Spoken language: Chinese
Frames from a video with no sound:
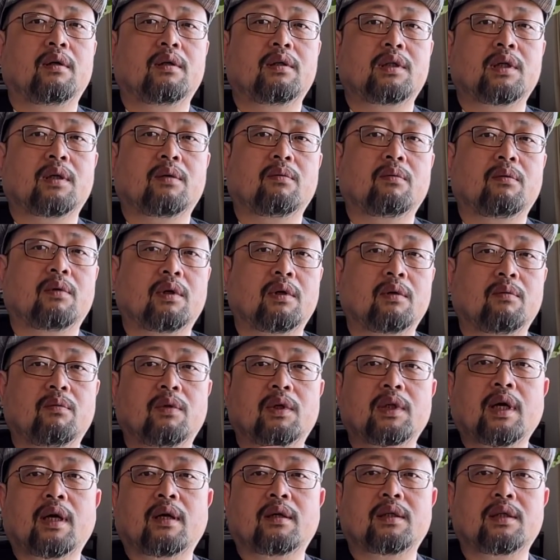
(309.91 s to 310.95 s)
像我
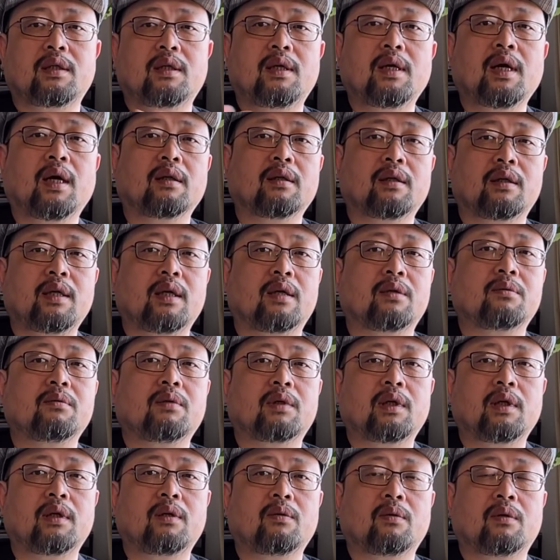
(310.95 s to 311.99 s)
我党是一样的，也做
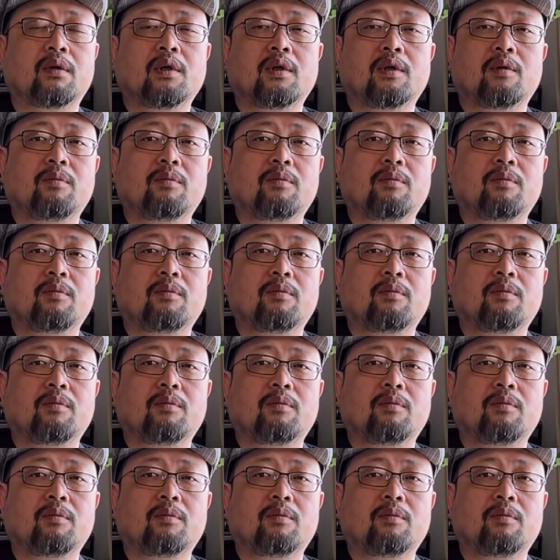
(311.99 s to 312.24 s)
这种，